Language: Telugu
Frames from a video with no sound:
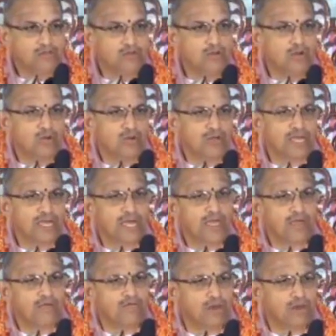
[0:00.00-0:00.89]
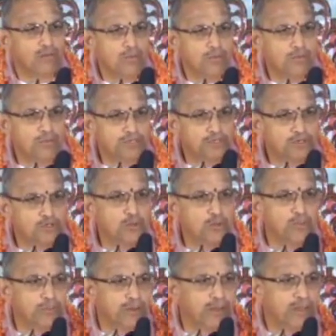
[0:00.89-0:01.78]
అందులో కేవలము
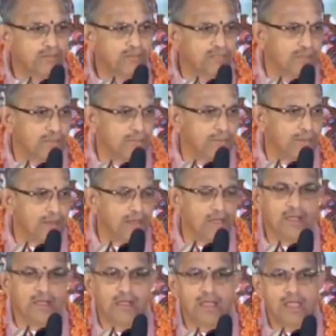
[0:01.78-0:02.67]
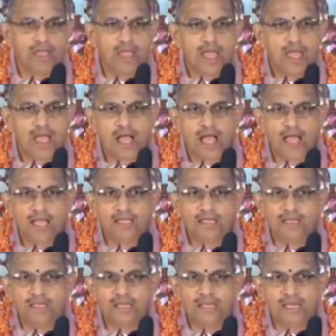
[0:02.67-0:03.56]
పితృప్రేమ తప్ప
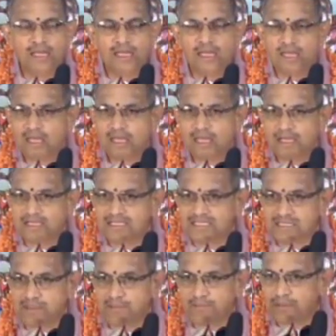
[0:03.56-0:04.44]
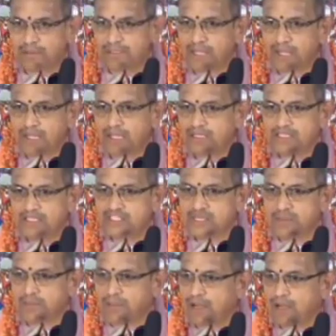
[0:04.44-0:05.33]
ఆయనకి ఇక సంప్రదాయ
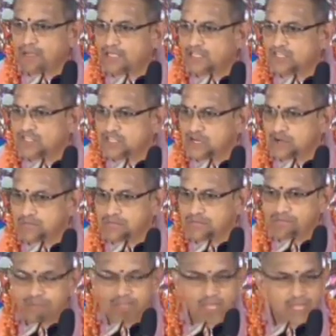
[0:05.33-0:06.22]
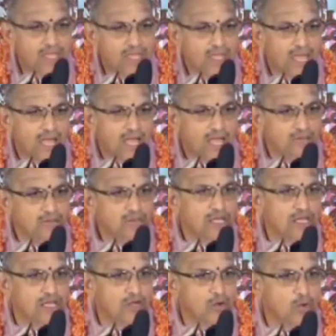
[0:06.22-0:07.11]
నిష్ట పాటించాడు
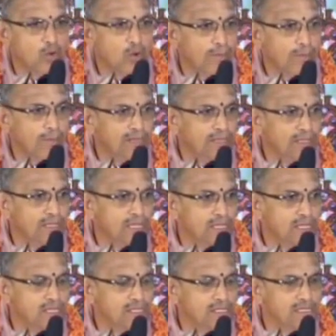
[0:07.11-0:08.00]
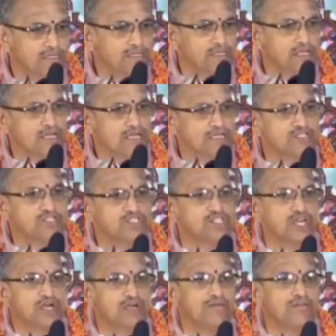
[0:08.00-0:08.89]
అందుకే లోపలికి
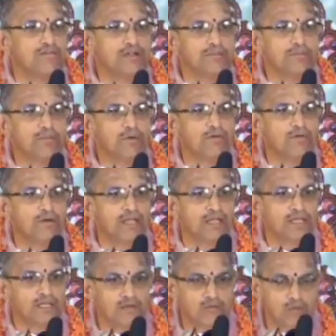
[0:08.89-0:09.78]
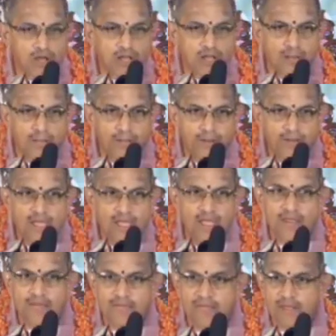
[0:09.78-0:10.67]
యథేచ్ఛగా వెళ్ళిపోవడానికి ఒక్క
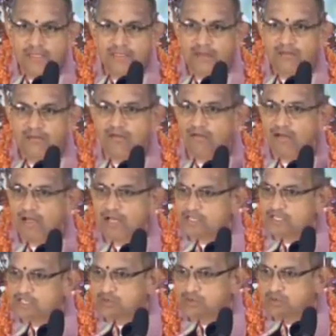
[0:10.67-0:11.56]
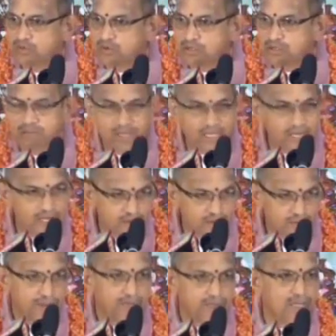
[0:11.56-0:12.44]
పర్యాయం మాత్రం అవకాశం ఉంటుంది
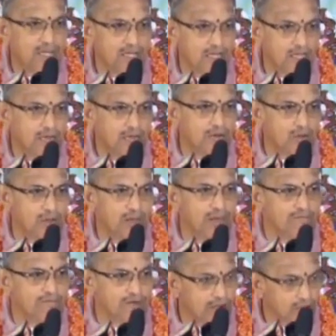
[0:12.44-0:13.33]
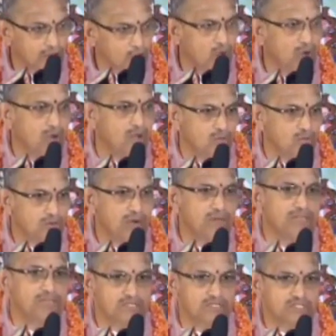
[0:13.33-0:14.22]
మిగిలిన పర్యాయాల్లో అలా వెళ్లకుండా
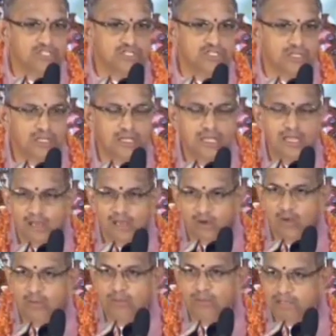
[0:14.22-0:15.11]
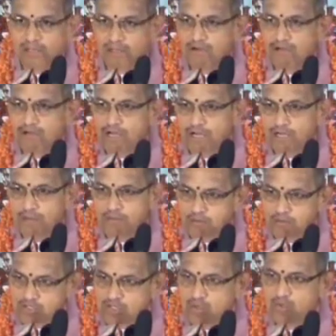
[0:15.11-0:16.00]
ఉండడం మంచిది లోపలికి
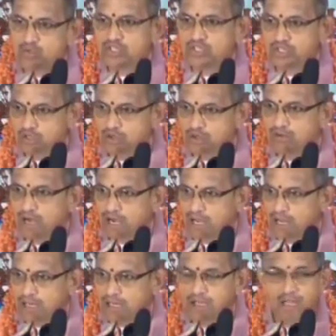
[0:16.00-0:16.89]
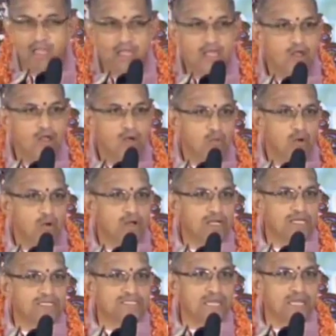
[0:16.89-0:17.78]
వెళ్ళేటప్పుడు శౌచంతో వెళ్ళాలి
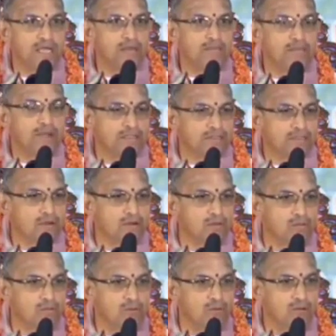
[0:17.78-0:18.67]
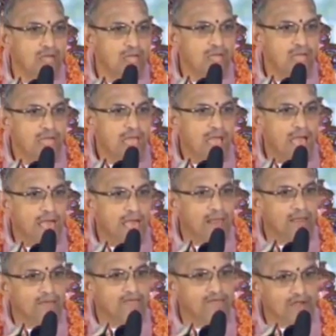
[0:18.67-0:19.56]
ఒక్కసారి మాత్రం
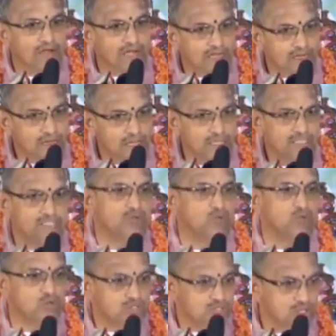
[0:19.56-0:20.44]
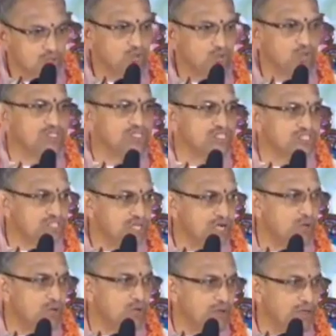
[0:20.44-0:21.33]
అలా వెళ్ళినా శివుడు
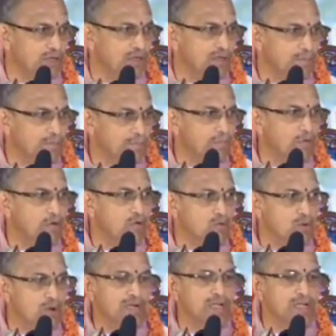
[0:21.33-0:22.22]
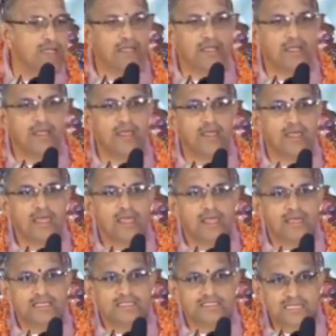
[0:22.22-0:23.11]
సంతోషిస్తాడు అని ఎప్పుడు అంటే
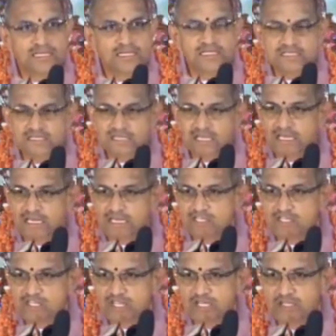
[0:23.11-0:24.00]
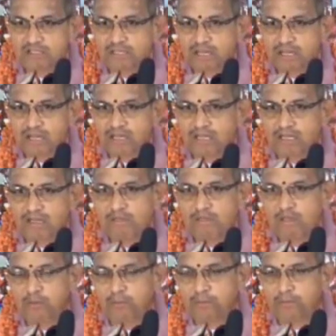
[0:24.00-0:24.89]
శ్రీశైల క్షేత్రానికి
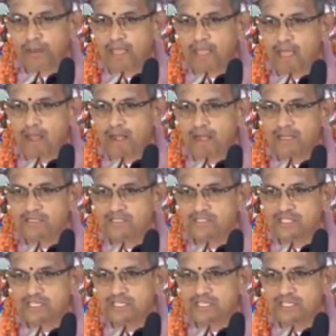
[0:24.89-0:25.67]
మీరు ప్రయాణం